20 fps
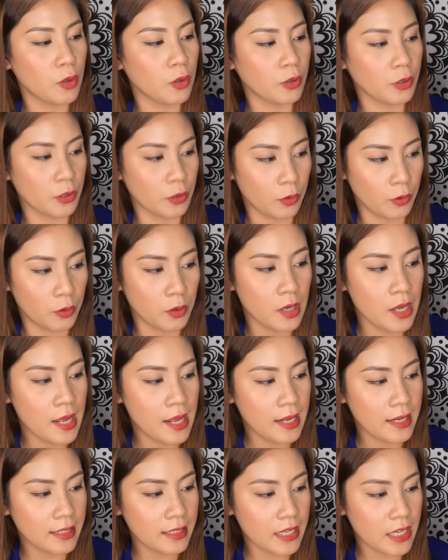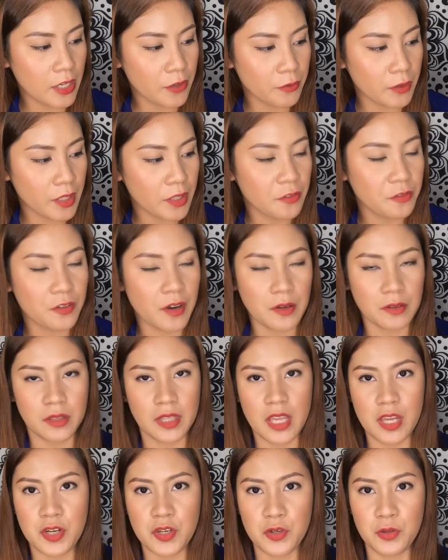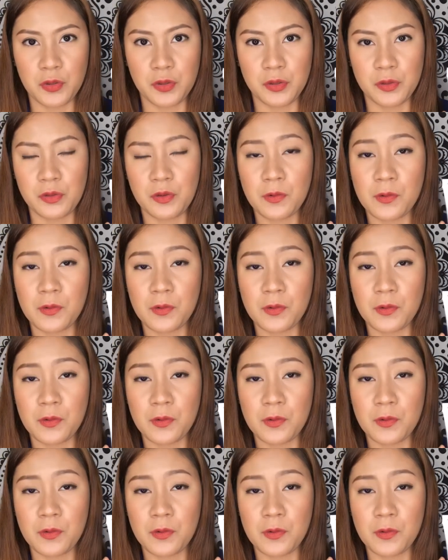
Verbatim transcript: Tokyo Liquid Foundation.